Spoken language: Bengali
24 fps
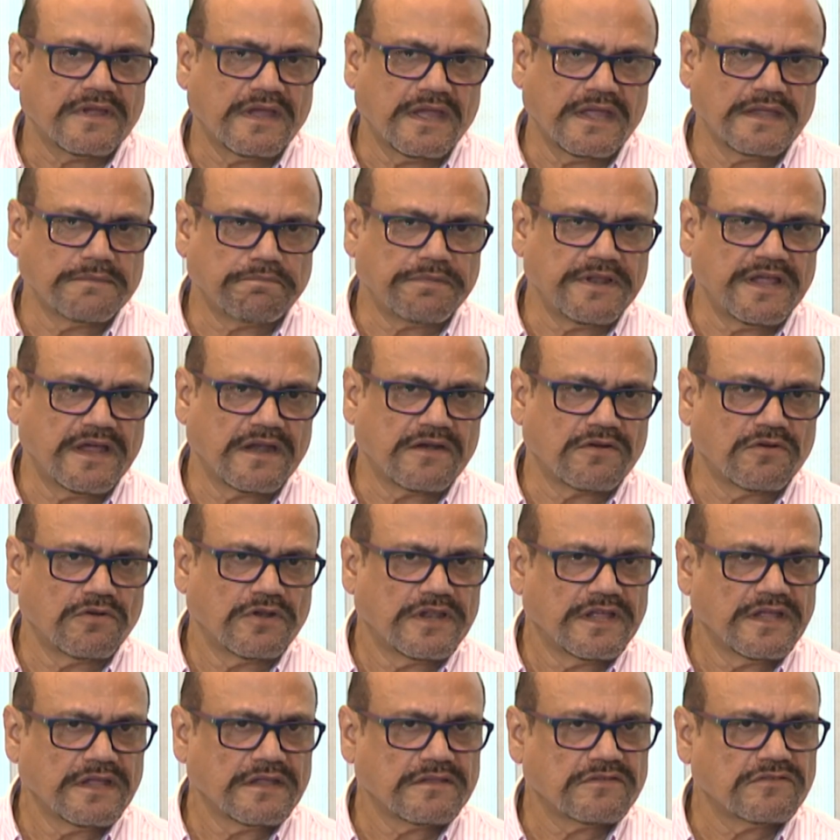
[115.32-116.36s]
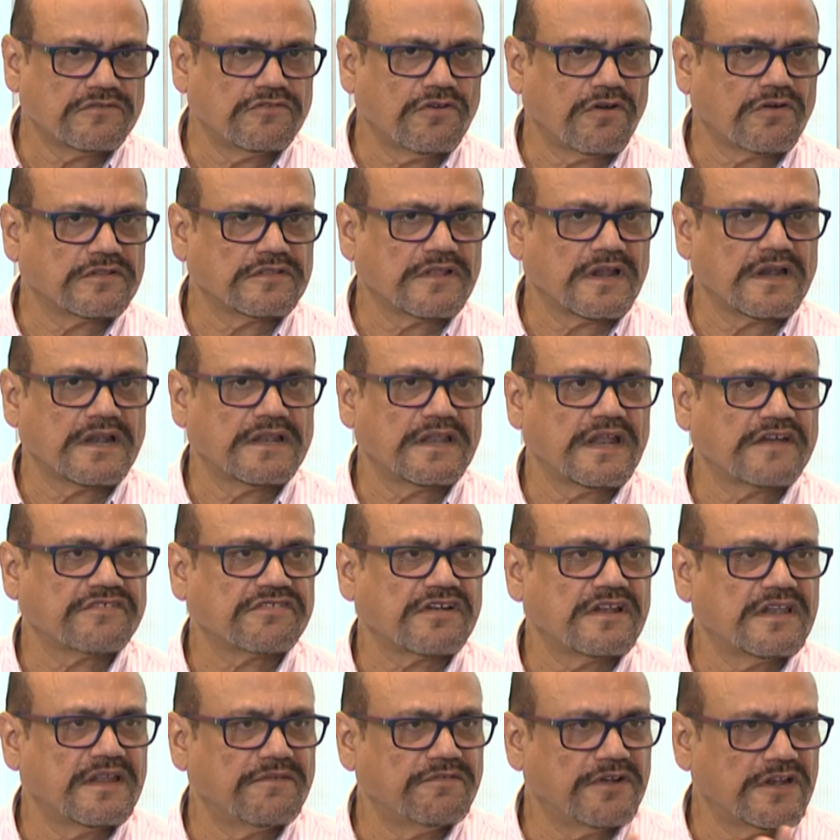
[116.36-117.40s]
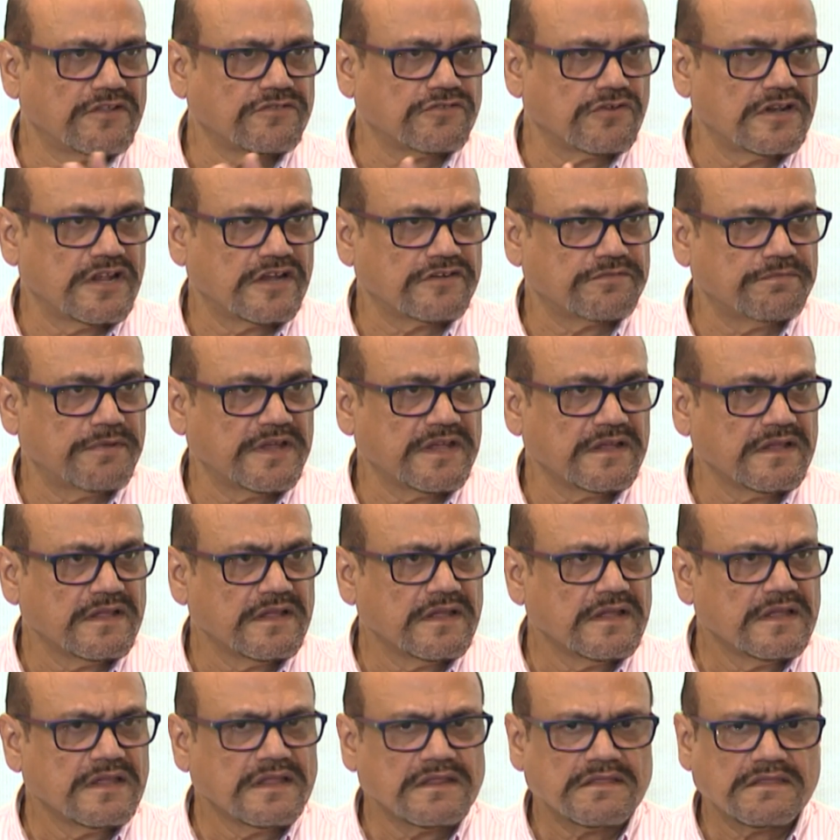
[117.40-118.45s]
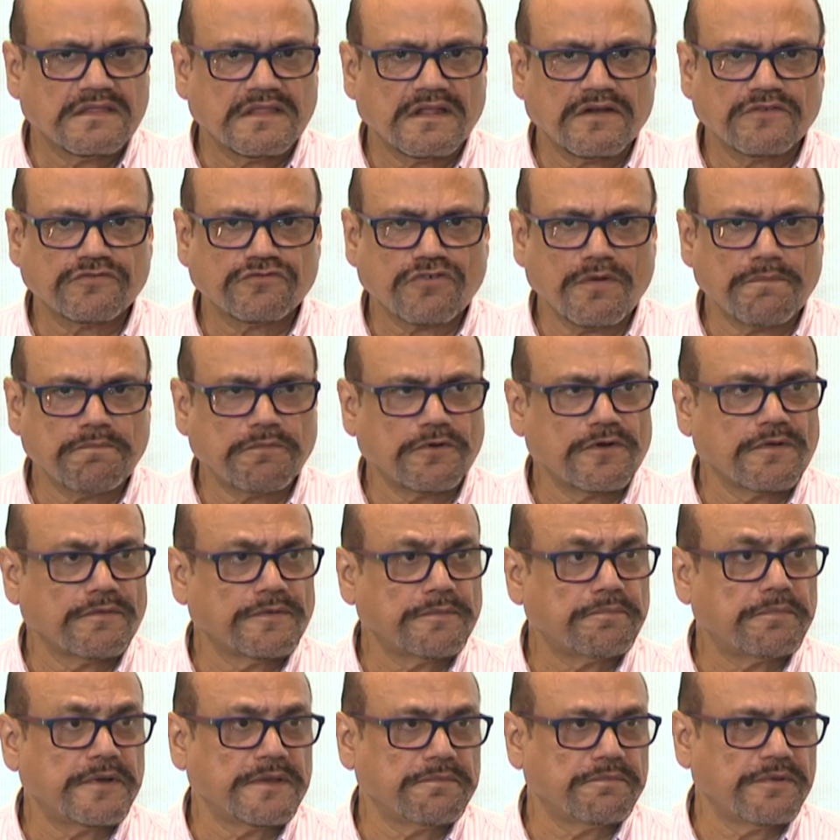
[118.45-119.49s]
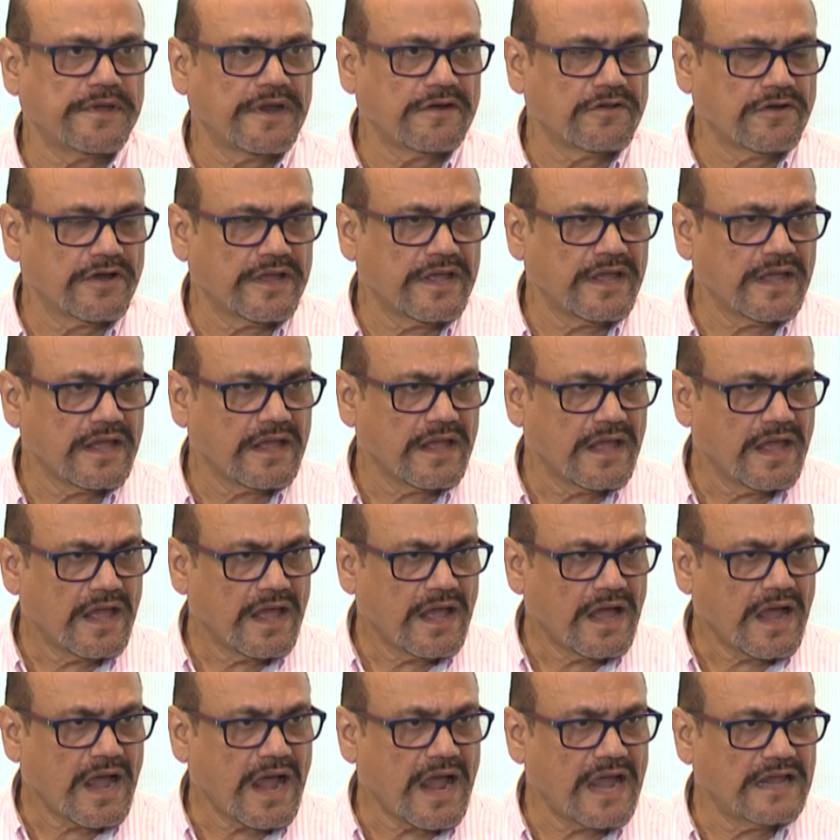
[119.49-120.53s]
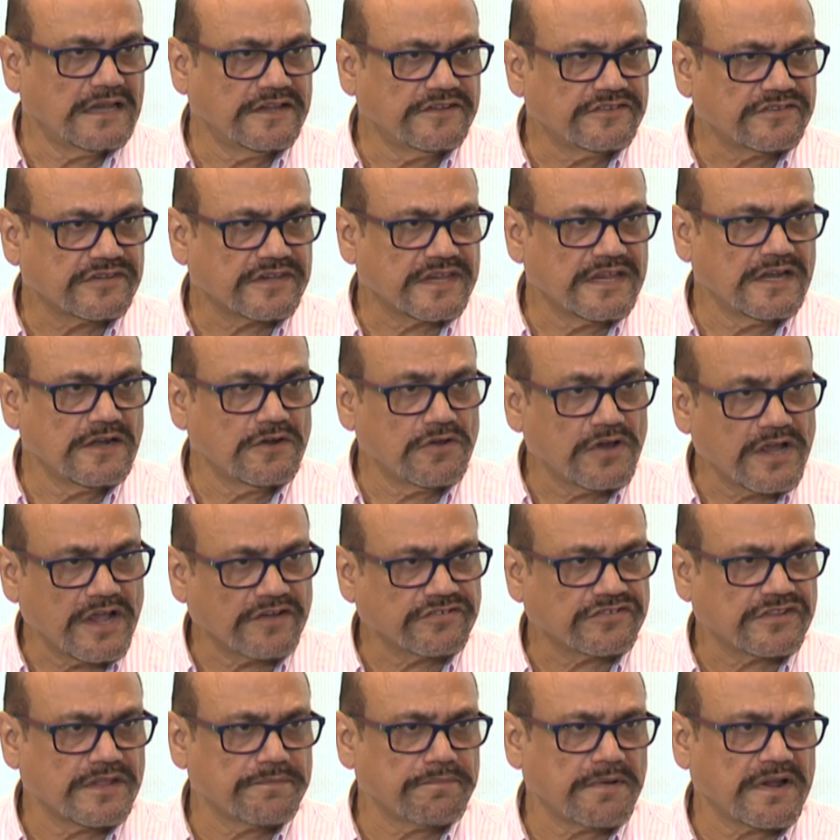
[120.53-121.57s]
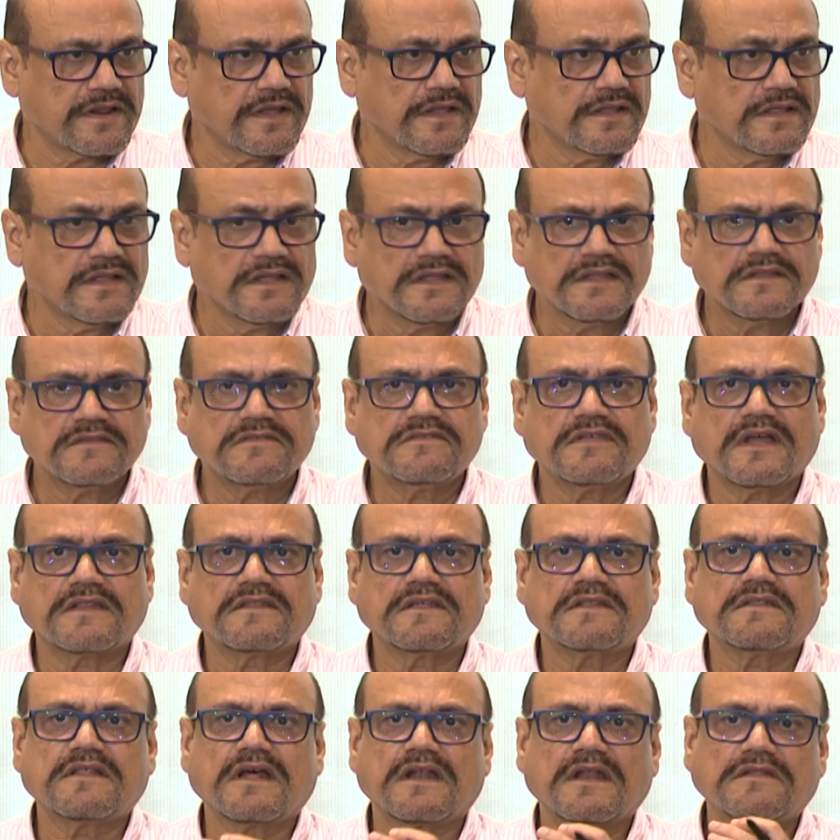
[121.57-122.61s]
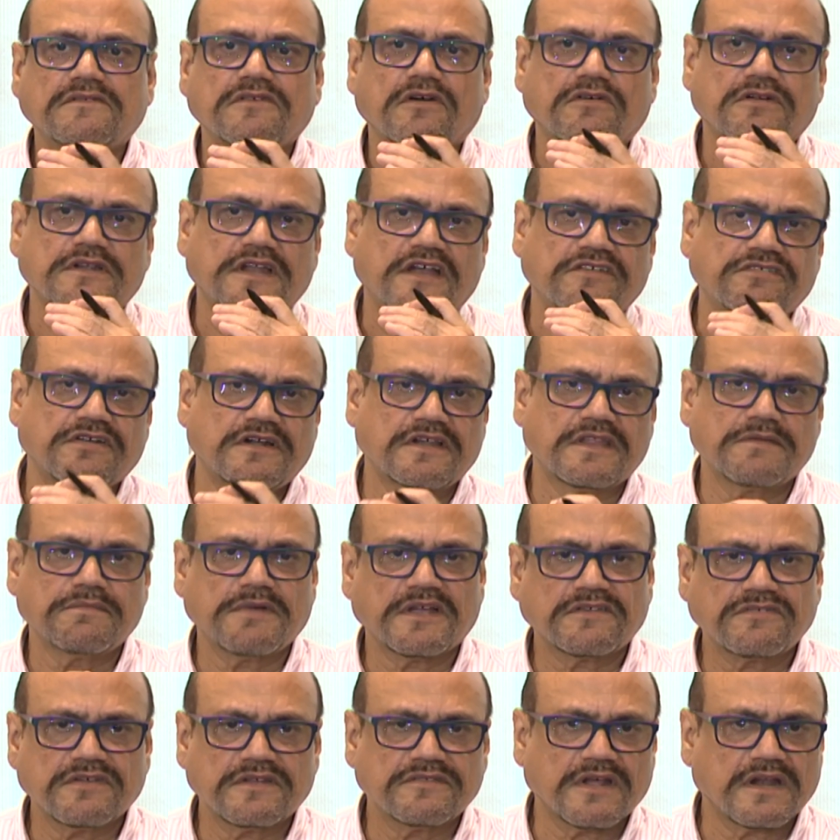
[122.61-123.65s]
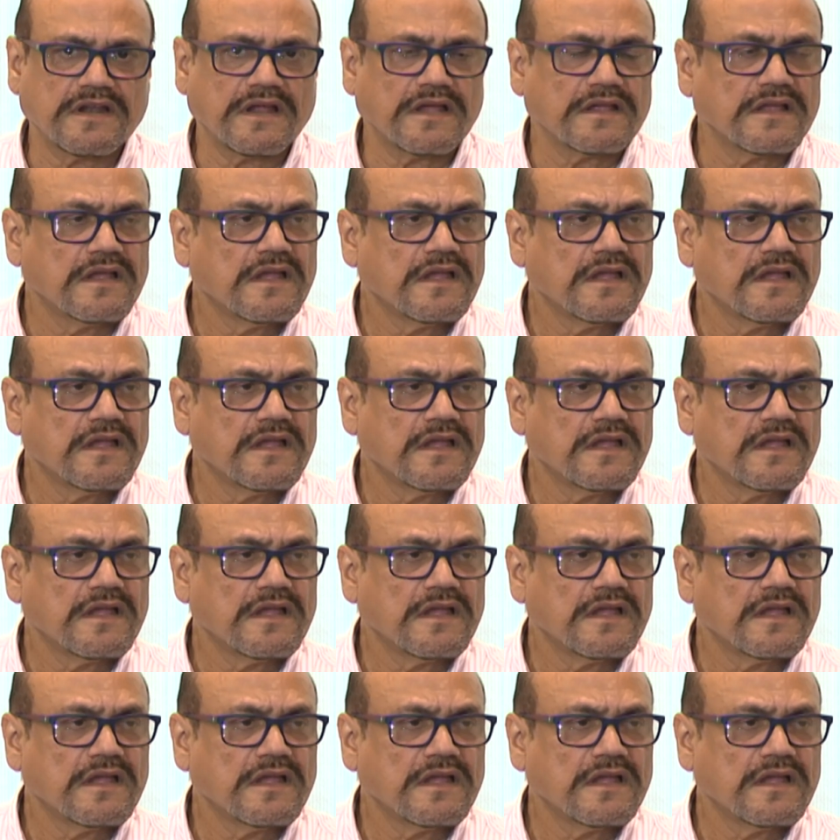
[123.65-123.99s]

এই প্লেয়ারগুলি যখন তারা ন্যাশনাল লেভেলে চলে আসবে তারা সম্পূর্ণভাবে প্রিপেয়ার্ড হয়ে হাইলি স্কিল্ড হয়ে আসতে পারে যাতে তারা যখন ন্যাশনাল টিম আসে যারা